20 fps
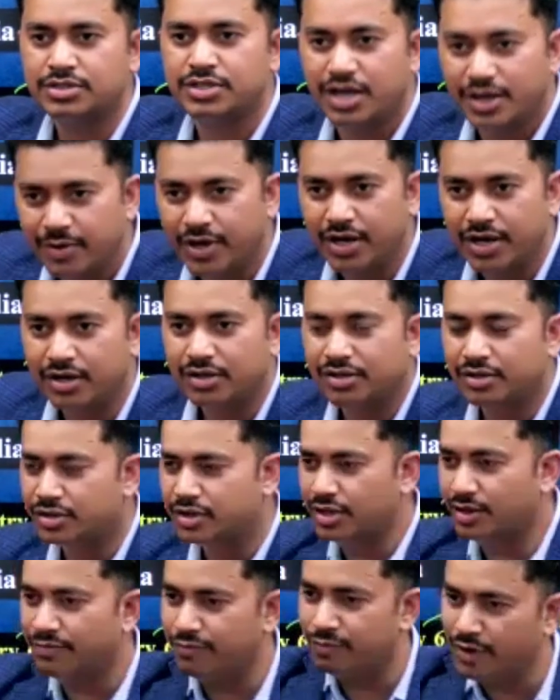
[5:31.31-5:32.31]
सेवन
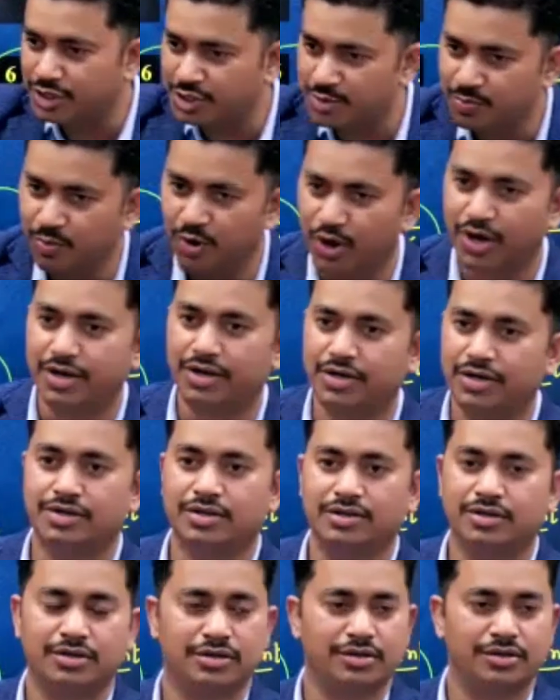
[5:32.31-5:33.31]
the first point.
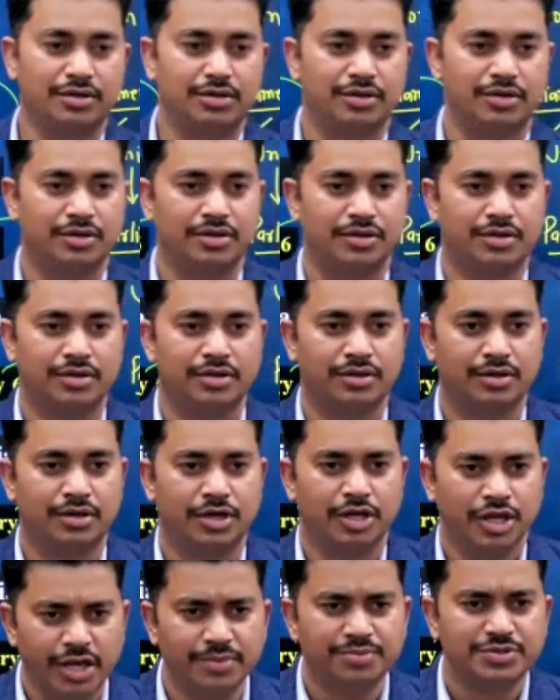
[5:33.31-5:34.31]

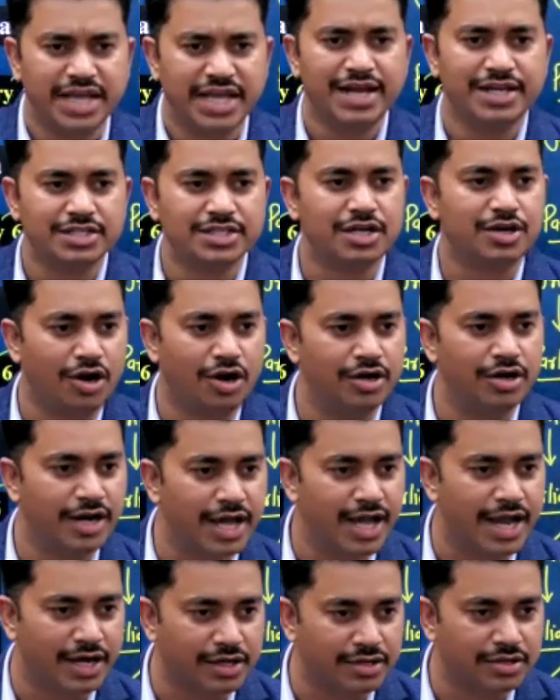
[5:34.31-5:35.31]
If sale is a
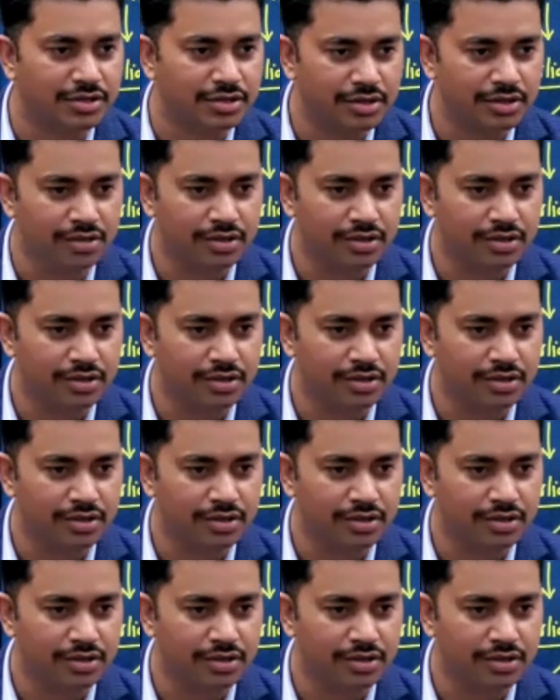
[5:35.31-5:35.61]
contract,